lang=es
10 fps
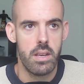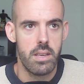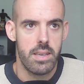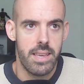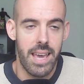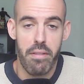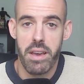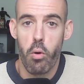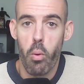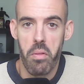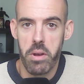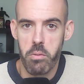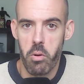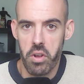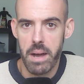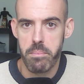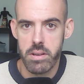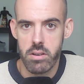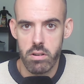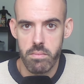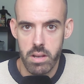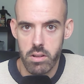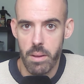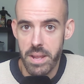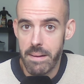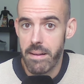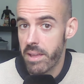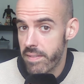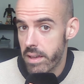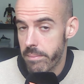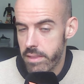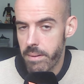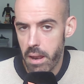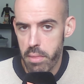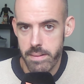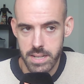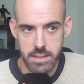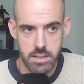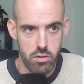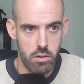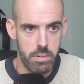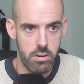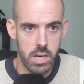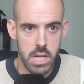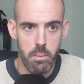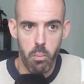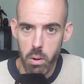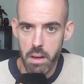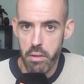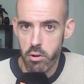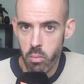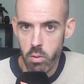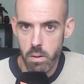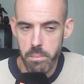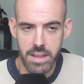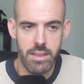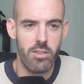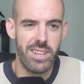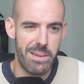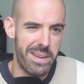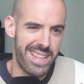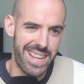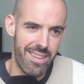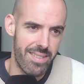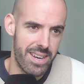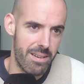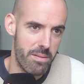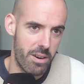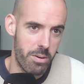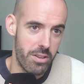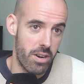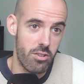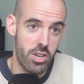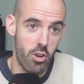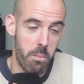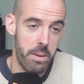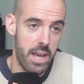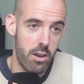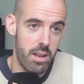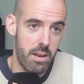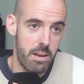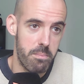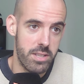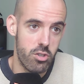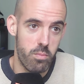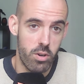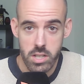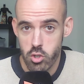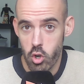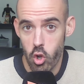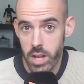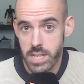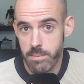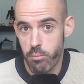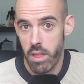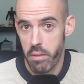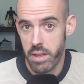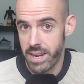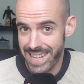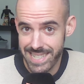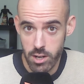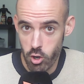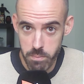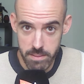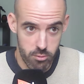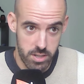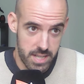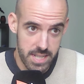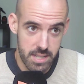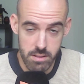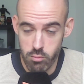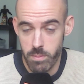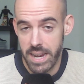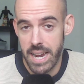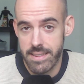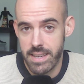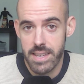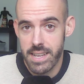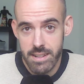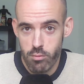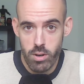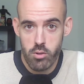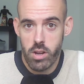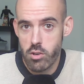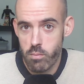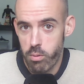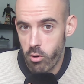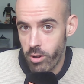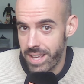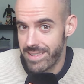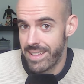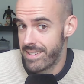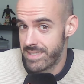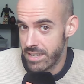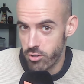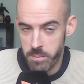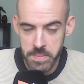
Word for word: ¿qué, hace jugando en Eurocup? ¿no? Pero también habla bien de, Valencia Basket esto, ¿no? Pero vuelve a hacer un muy buen partido, ese mate que hace en el primer cuarto, claro, se golpea el, pecho porque solo él se puede hacer ese golpe, porque es que si tú imagínate, tú le tocas un poco y ya te haces daño.